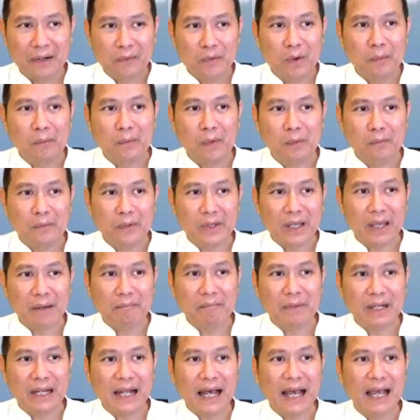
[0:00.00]
ควบคุมตัวเอง
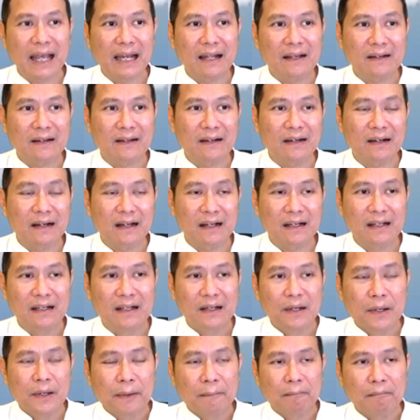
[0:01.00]
ไม่ได้ แล้วก็
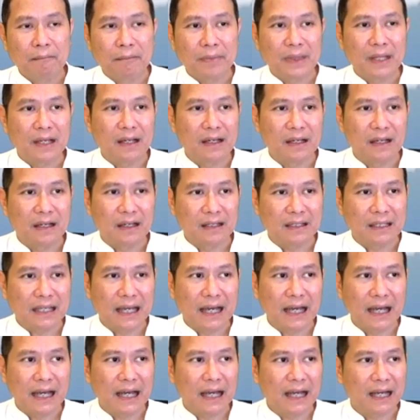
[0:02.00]
จะ